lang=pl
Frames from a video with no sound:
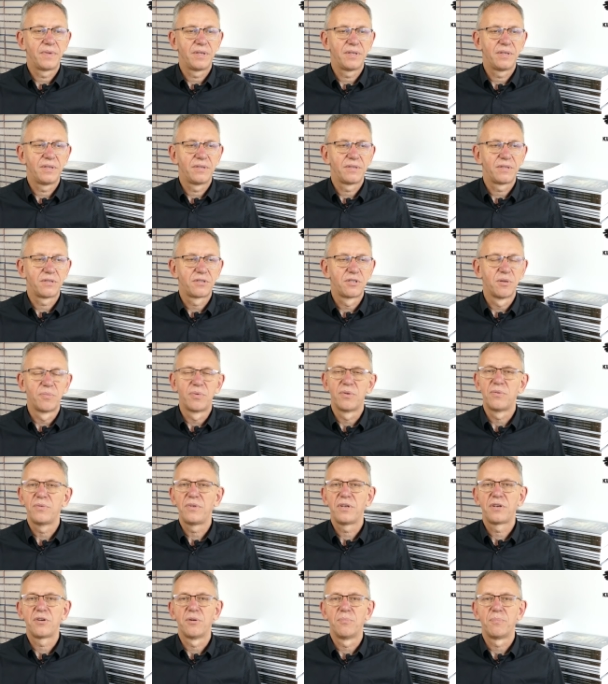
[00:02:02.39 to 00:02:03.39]
ze sobą
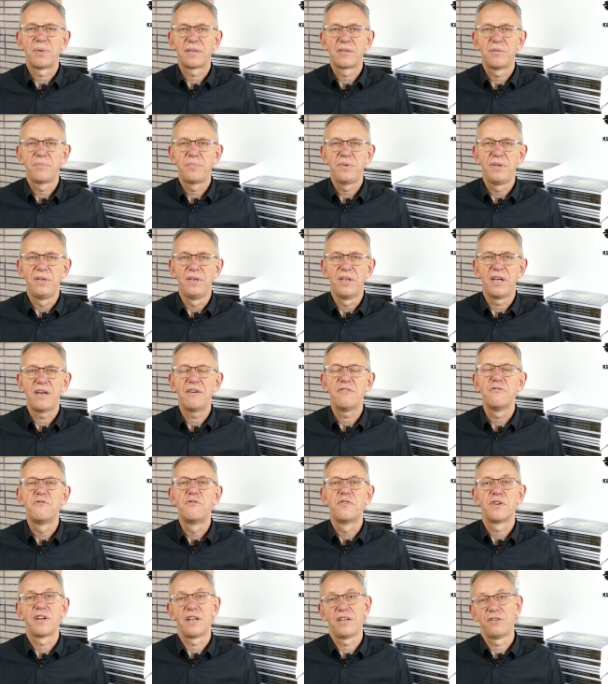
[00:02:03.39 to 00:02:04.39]
niekompatybilne,
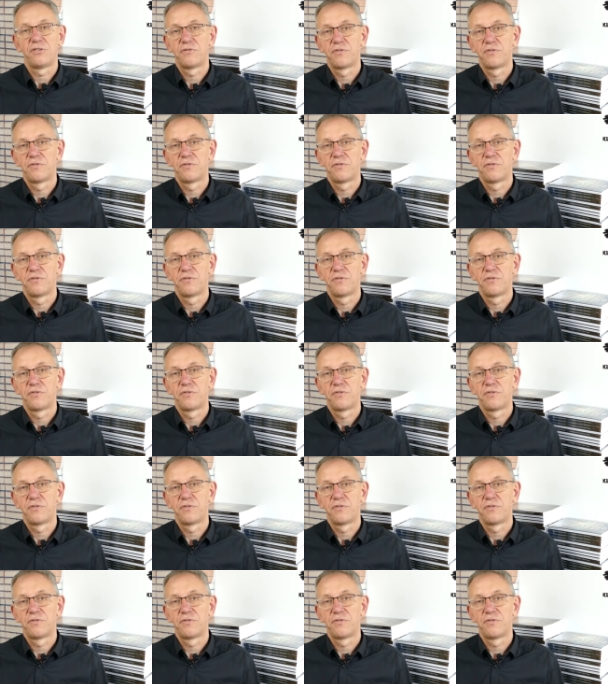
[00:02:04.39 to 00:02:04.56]
wręcz